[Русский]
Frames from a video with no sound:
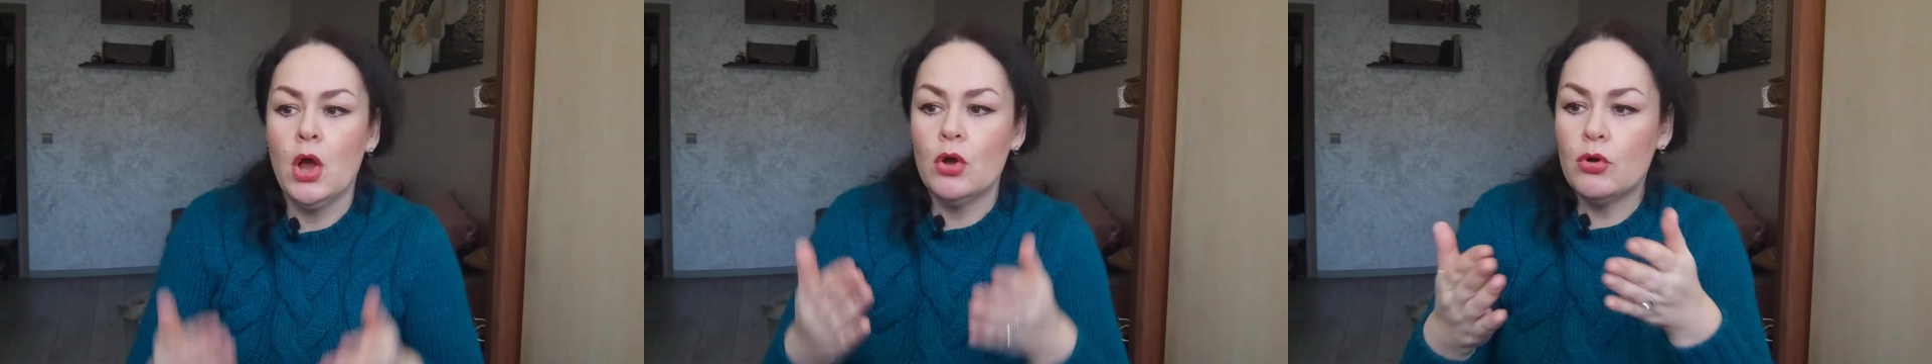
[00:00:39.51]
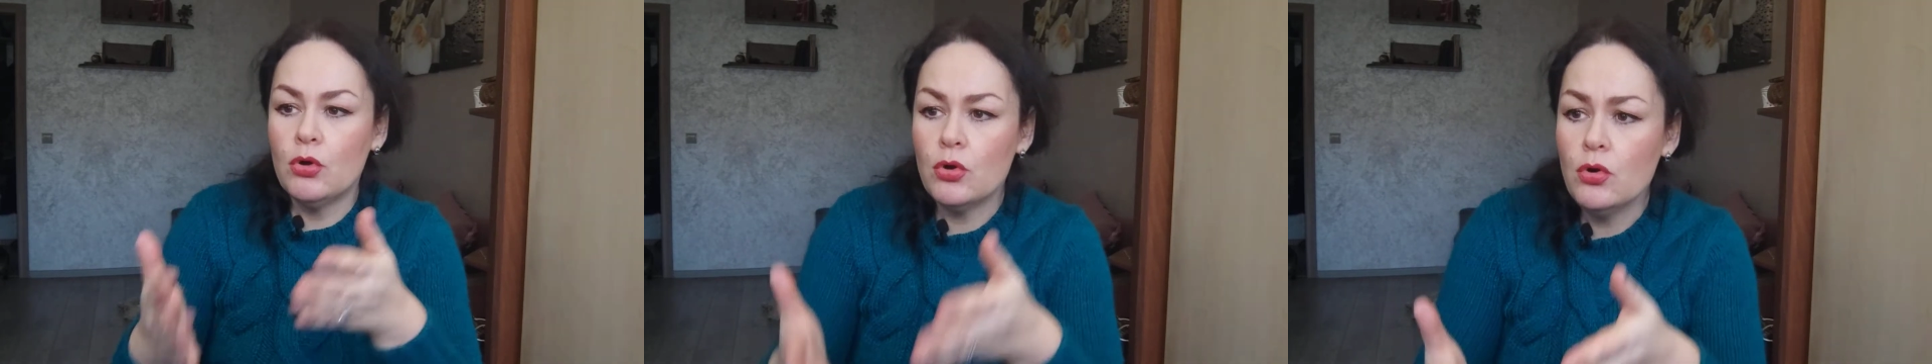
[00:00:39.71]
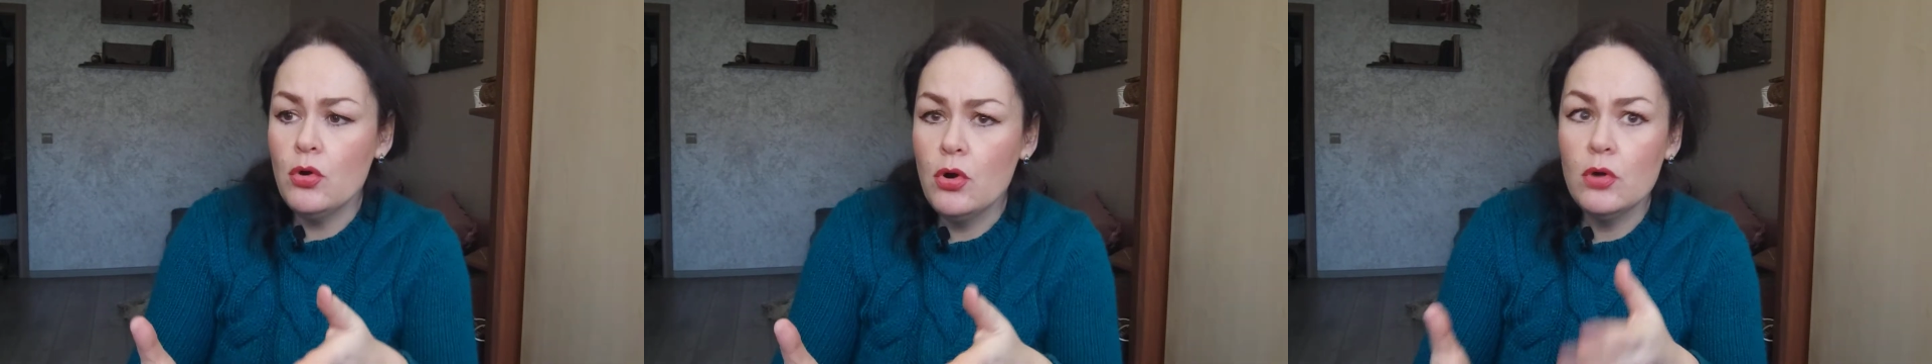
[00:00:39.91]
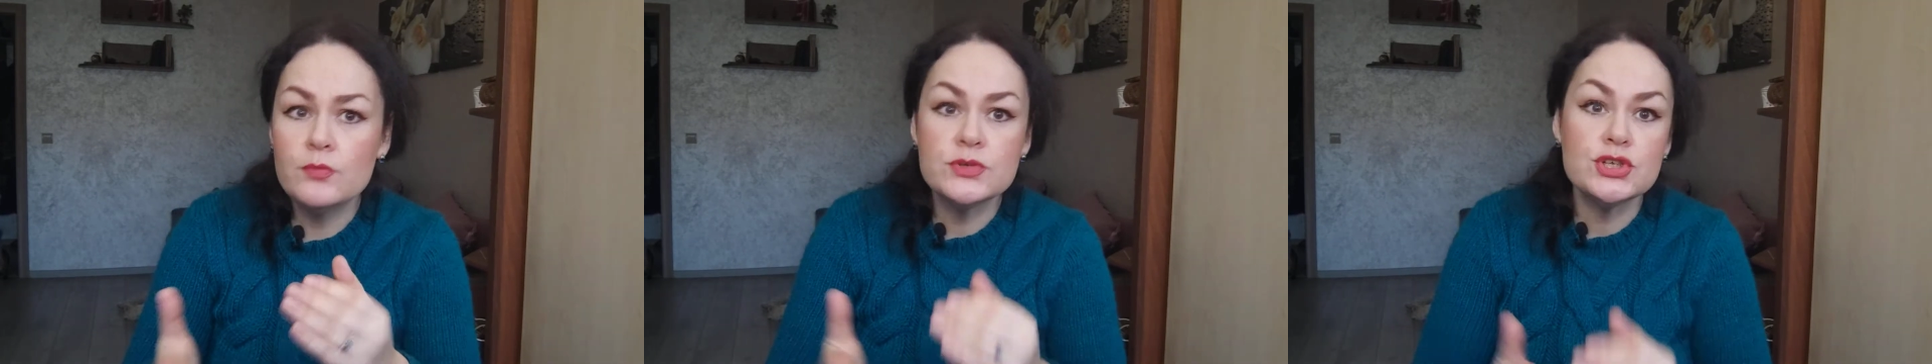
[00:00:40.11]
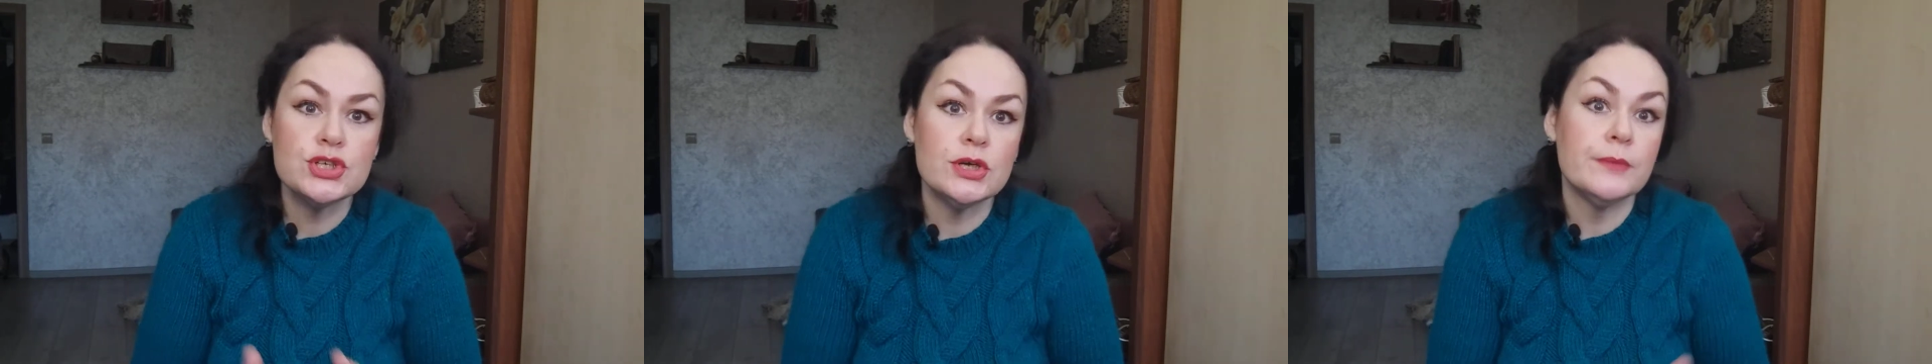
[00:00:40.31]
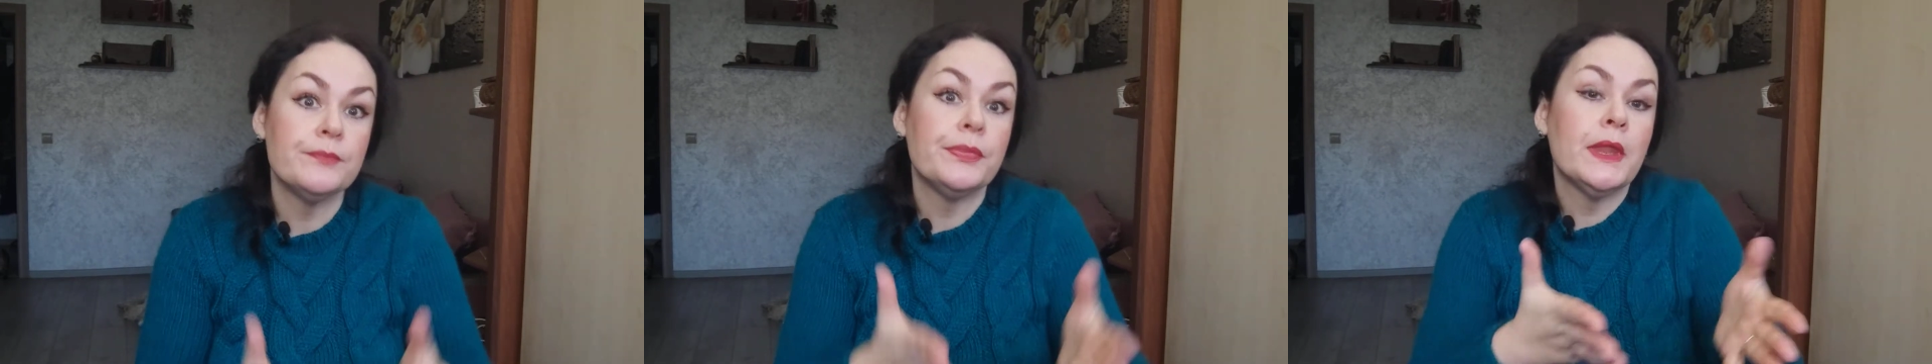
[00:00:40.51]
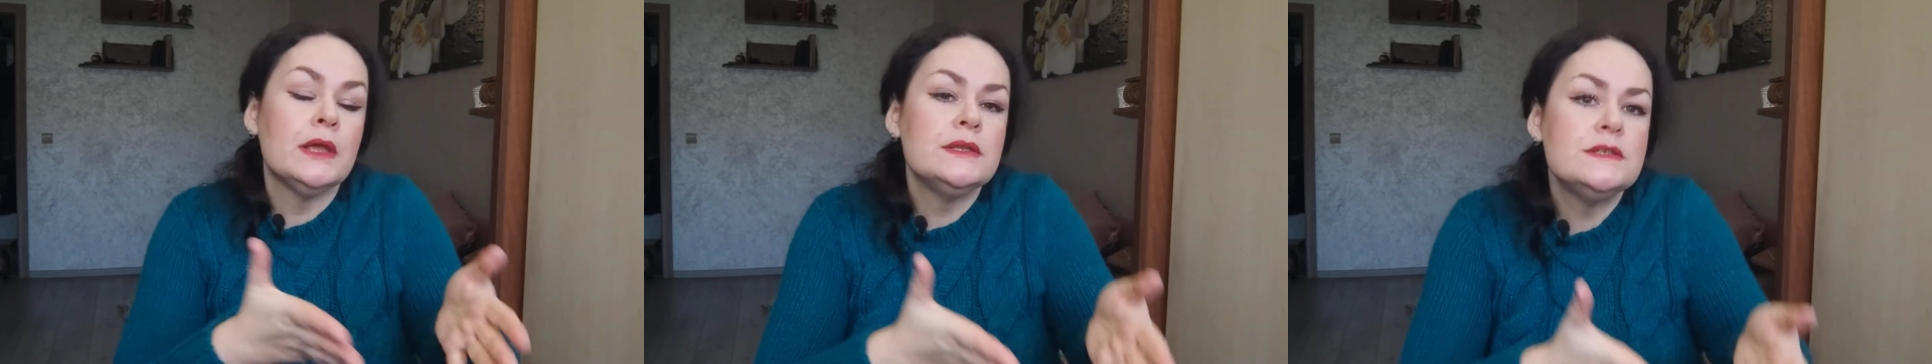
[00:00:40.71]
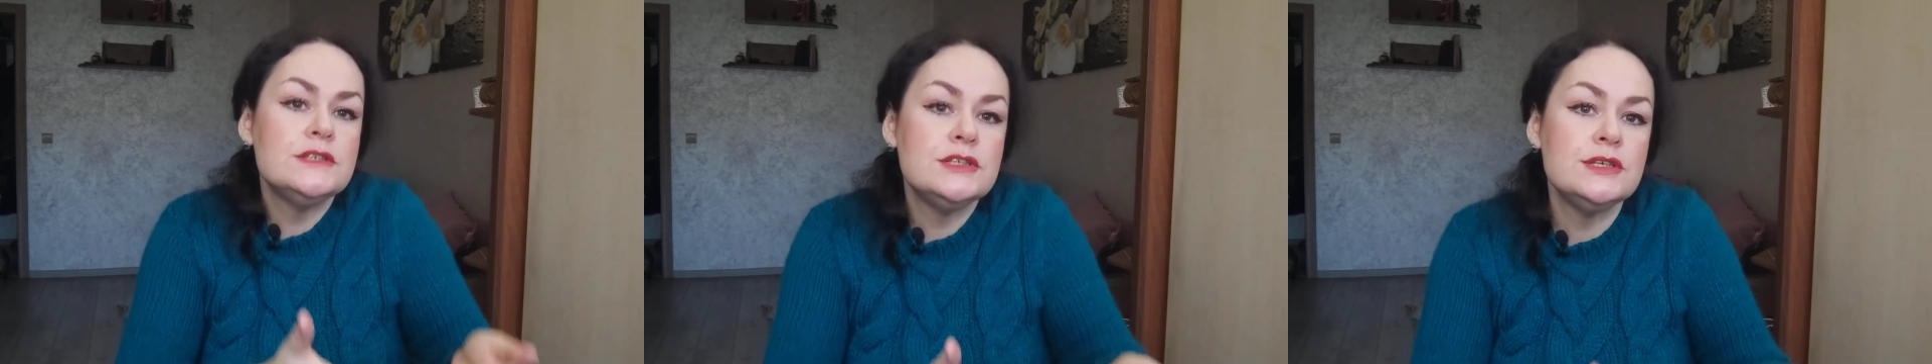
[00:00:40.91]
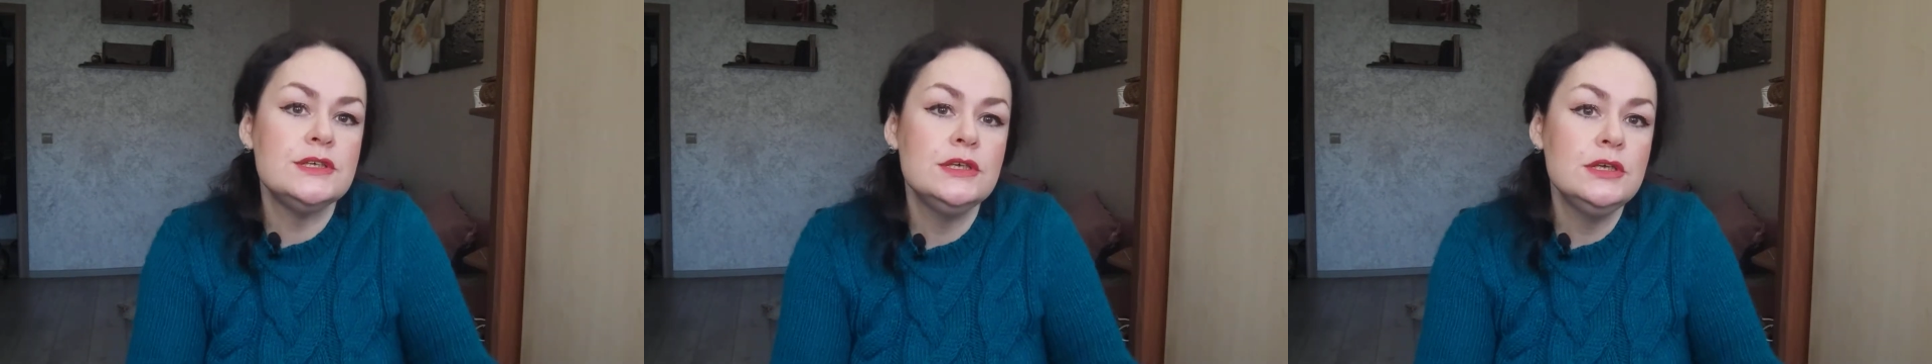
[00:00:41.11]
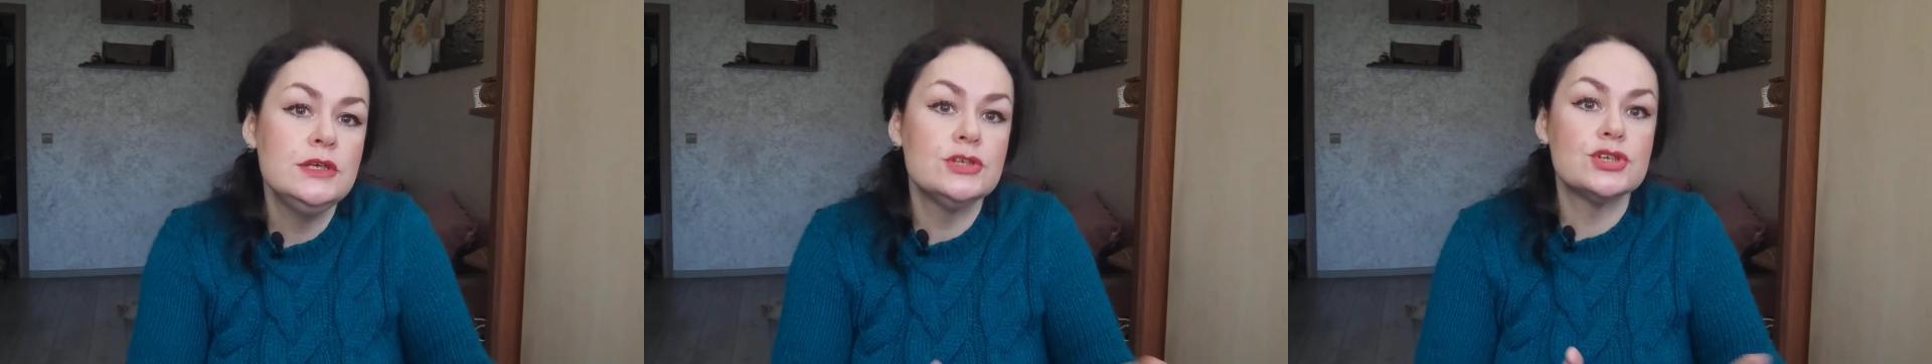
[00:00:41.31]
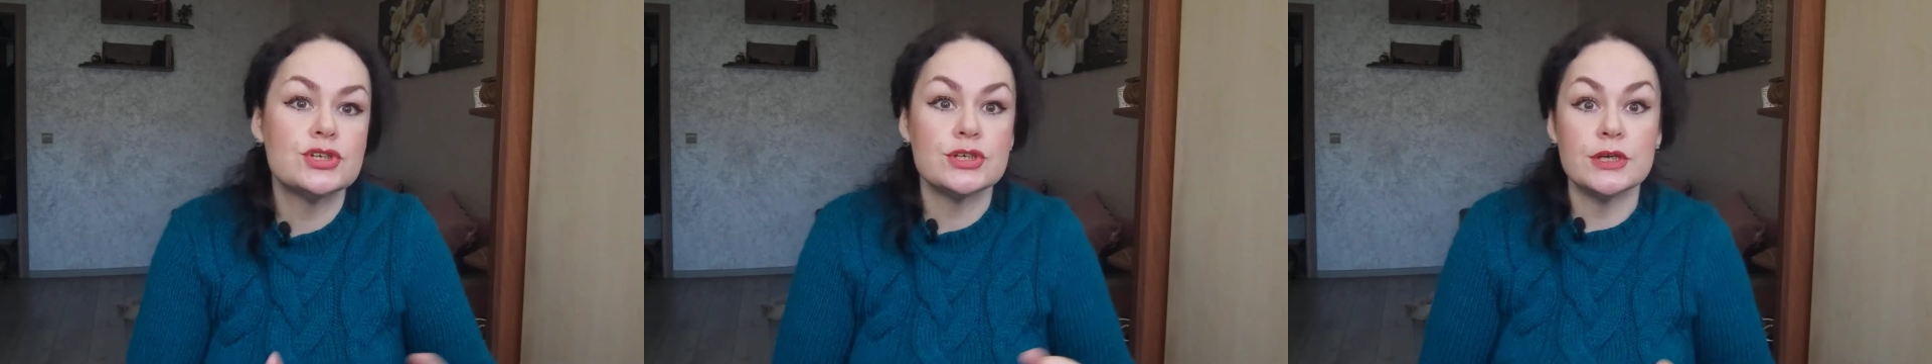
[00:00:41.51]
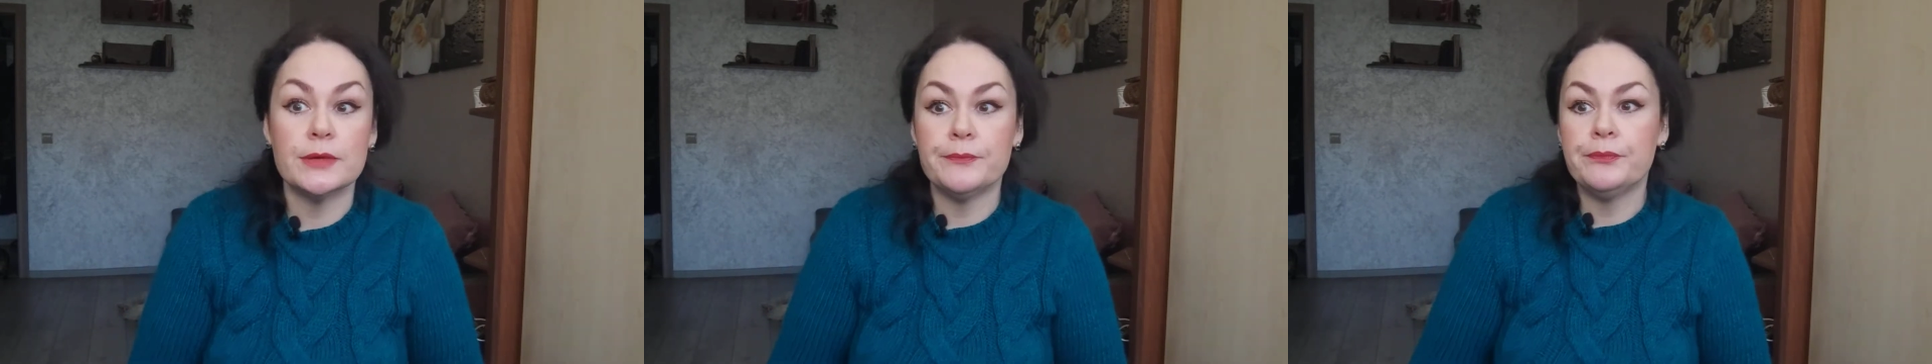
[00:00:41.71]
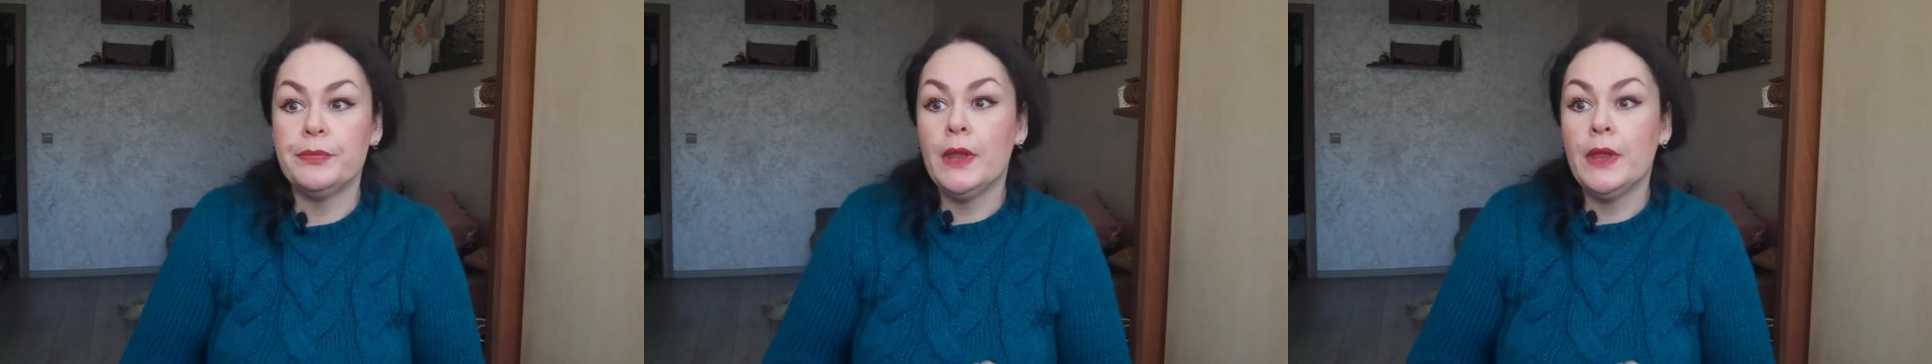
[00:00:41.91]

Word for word: Громче, тише,